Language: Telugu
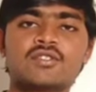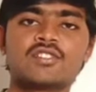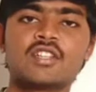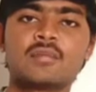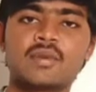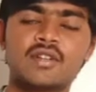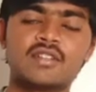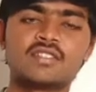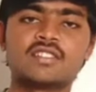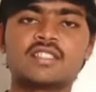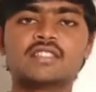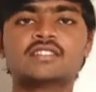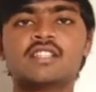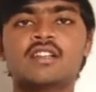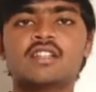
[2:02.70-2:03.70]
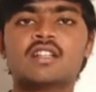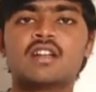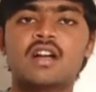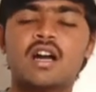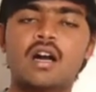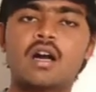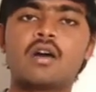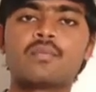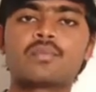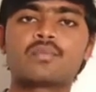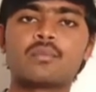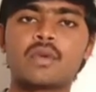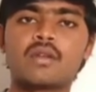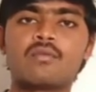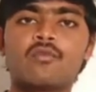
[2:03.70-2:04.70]
వచ్చినప్పటి నుంచి
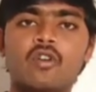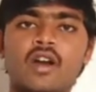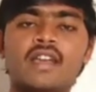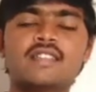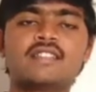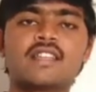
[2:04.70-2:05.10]
మనం వాయిస్